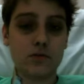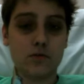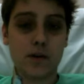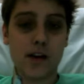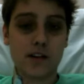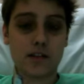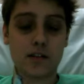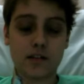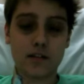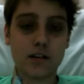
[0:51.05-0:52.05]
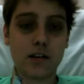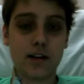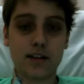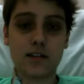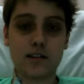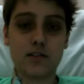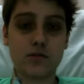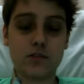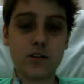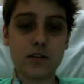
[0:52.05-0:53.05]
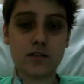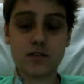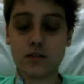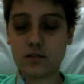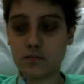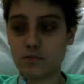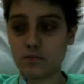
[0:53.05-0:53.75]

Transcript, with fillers: Ich merke eigentlich nichts,